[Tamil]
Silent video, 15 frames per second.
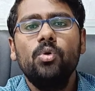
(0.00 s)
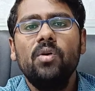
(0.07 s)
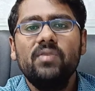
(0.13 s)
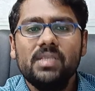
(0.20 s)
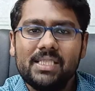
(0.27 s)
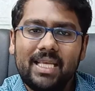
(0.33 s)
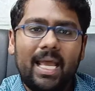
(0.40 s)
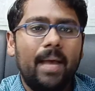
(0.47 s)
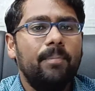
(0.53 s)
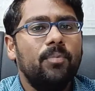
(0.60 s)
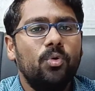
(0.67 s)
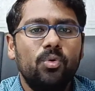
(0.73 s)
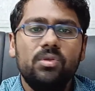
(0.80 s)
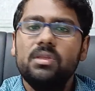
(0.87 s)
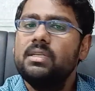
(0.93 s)
டூ ஹவர்ஸ்
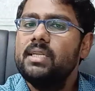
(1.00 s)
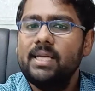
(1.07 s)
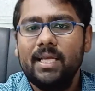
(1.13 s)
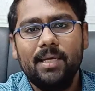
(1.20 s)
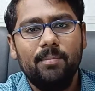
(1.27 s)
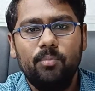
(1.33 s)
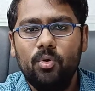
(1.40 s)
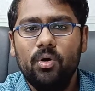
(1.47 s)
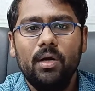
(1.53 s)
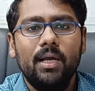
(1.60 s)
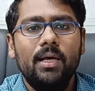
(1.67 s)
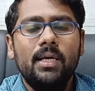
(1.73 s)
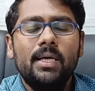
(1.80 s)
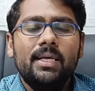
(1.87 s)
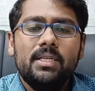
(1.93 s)
கேப் கொடுத்துட்டு நீங்கள்
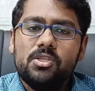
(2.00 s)
போடலாம்